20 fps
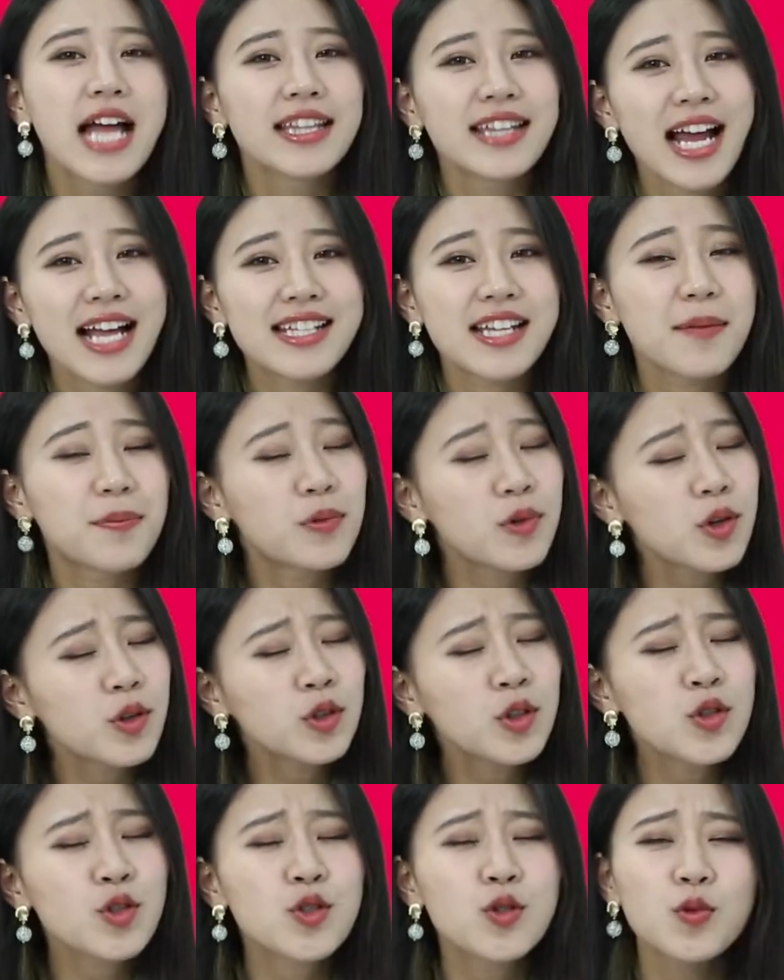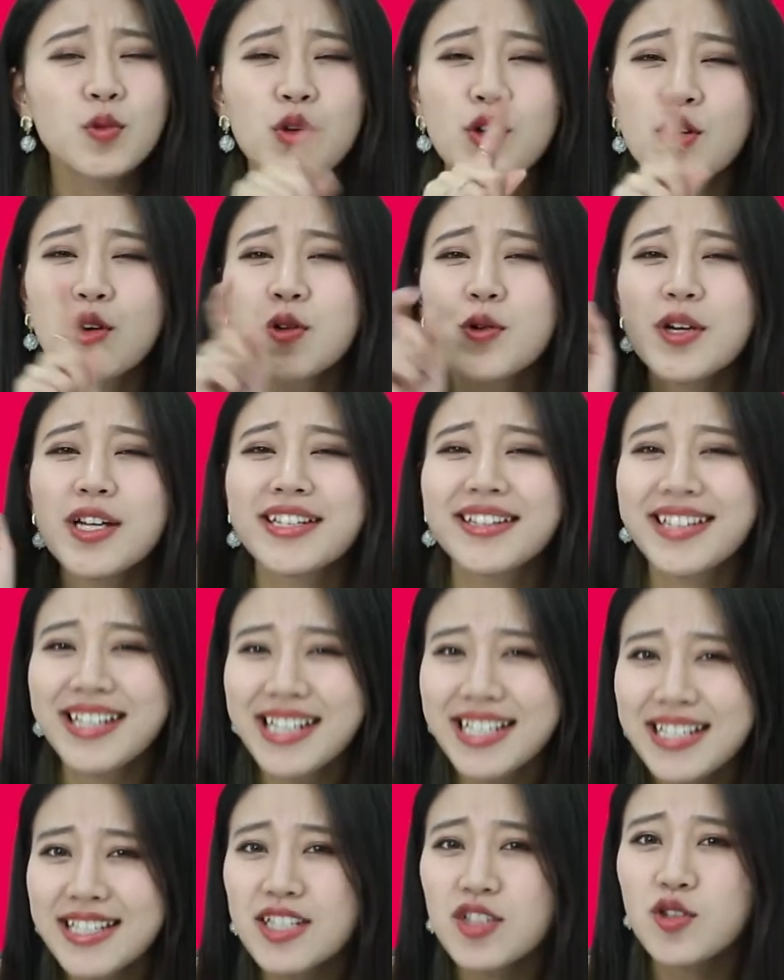那在《produce one one》
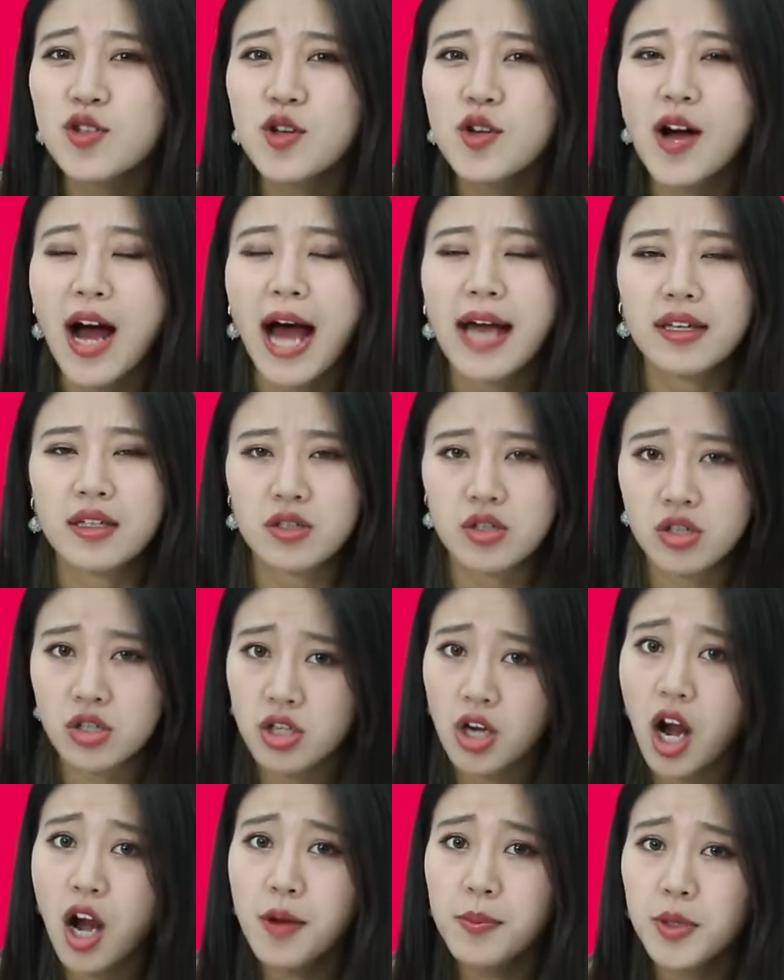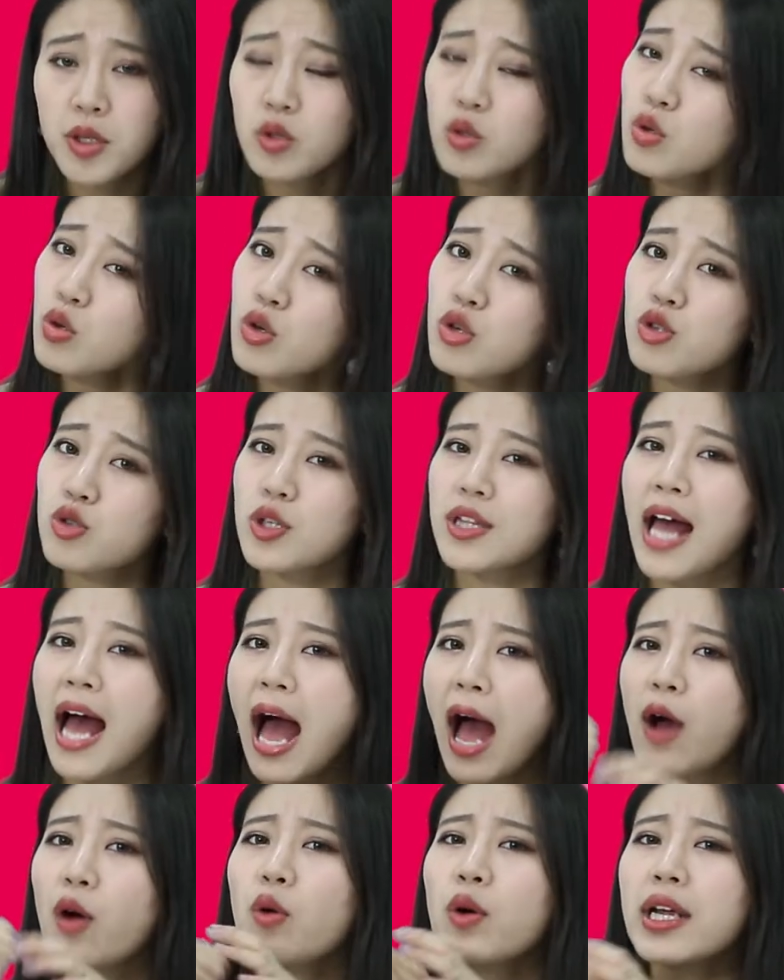第一季中啊，以十二名落选的
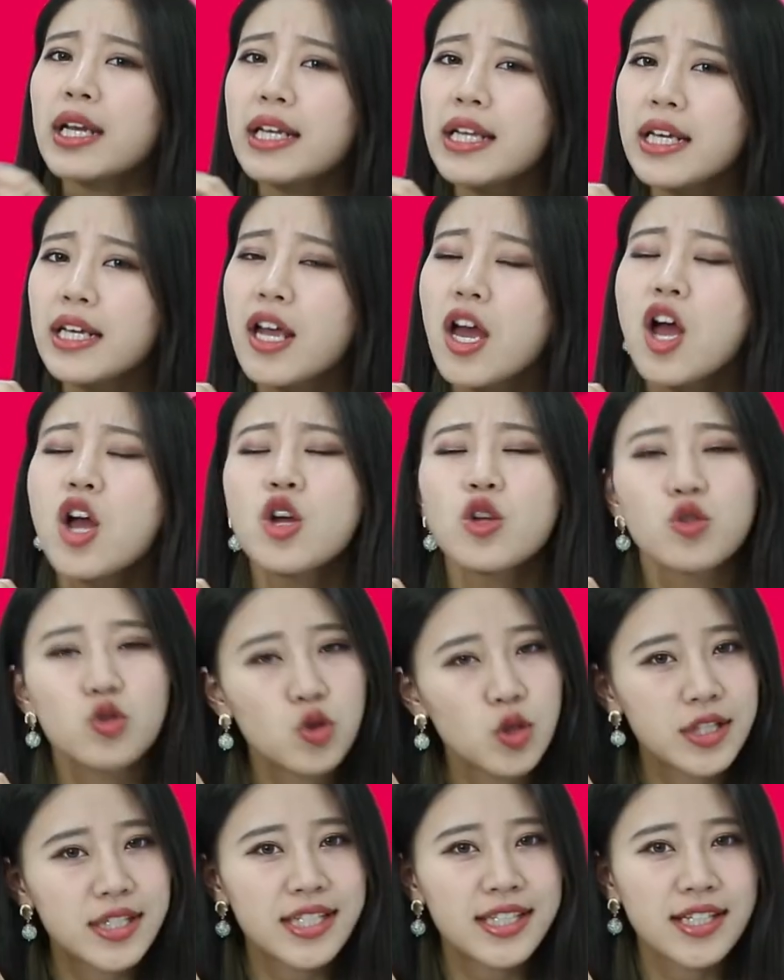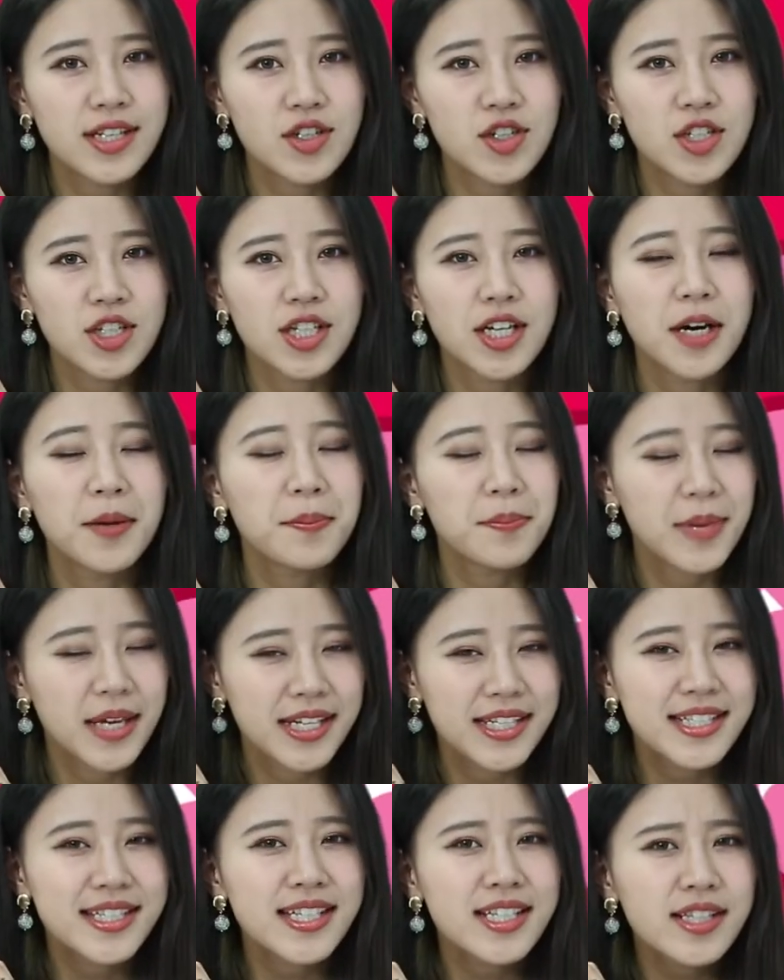韩惠利，最近也是和
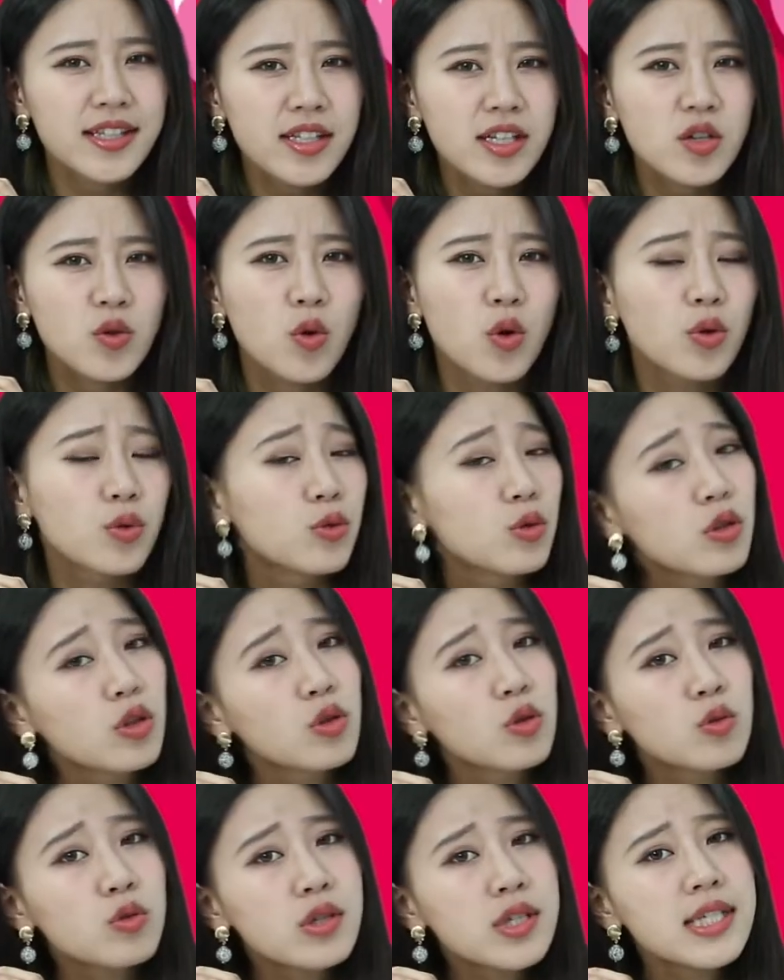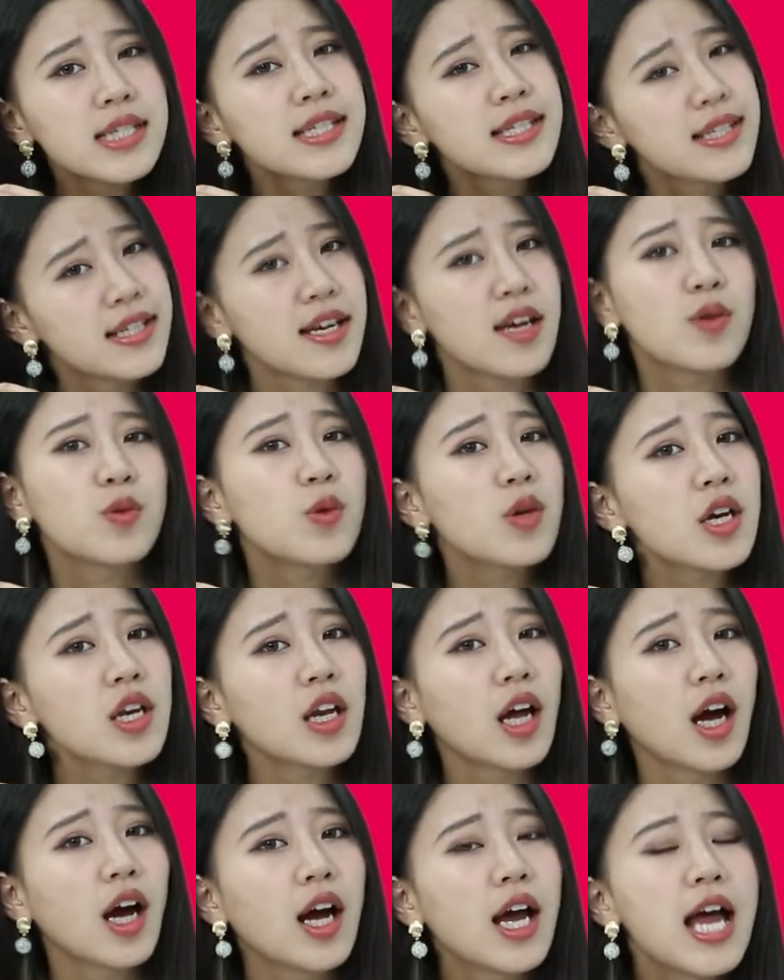明星帝国娱乐公司解约
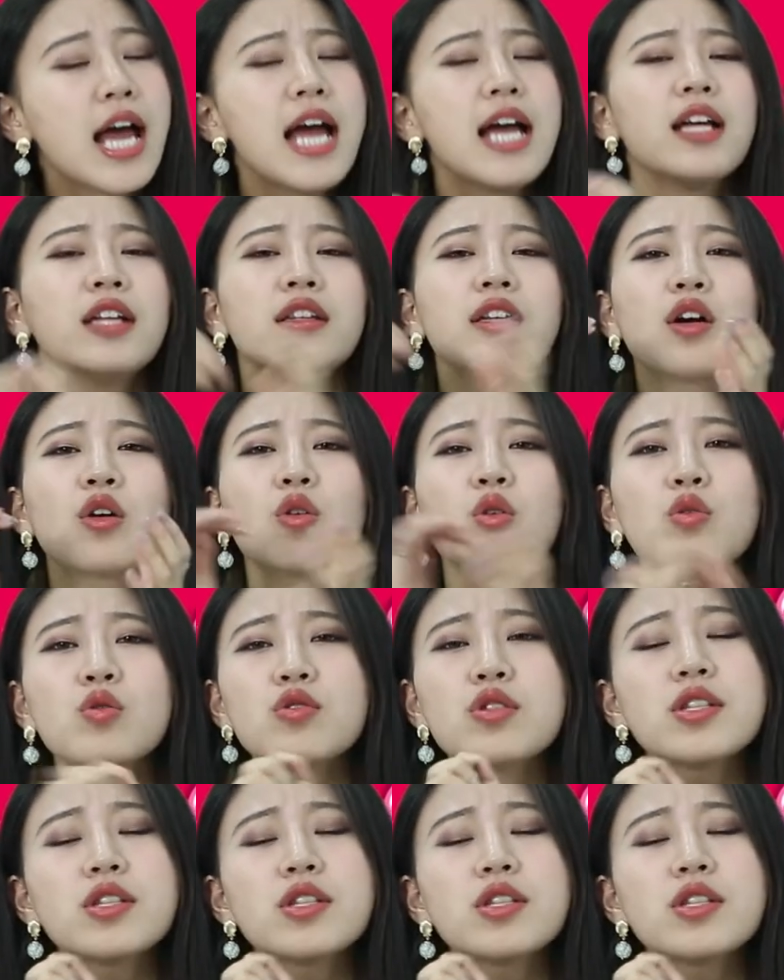了。那公